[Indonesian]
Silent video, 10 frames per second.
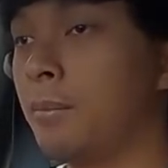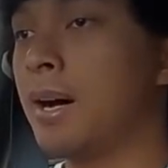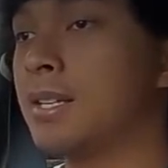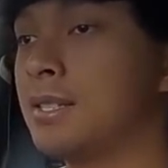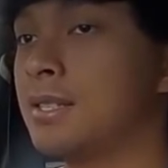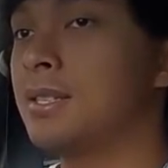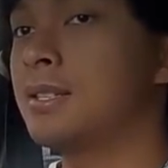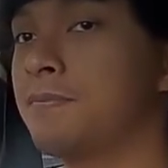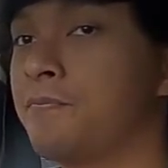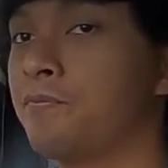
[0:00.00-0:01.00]
ngebahas
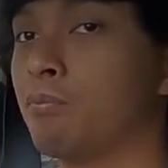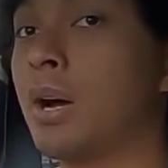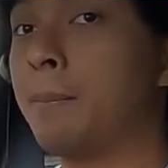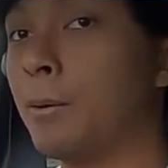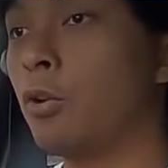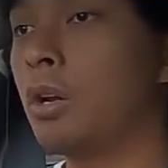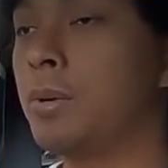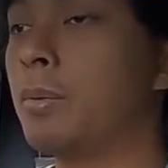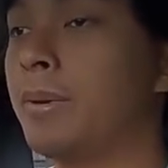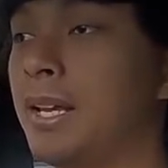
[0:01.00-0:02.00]
mengapa gue
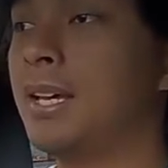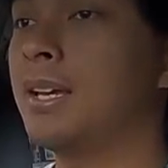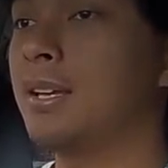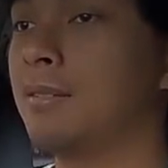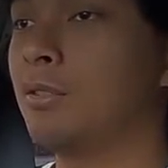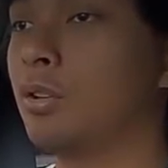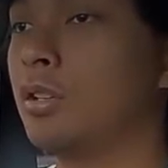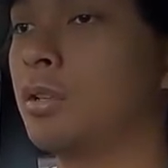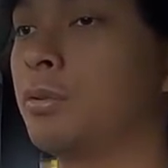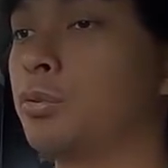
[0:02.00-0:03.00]
lebih memilih
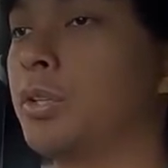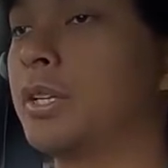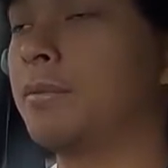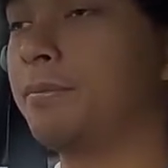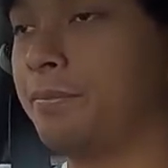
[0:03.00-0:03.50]
Toyota Fortuner.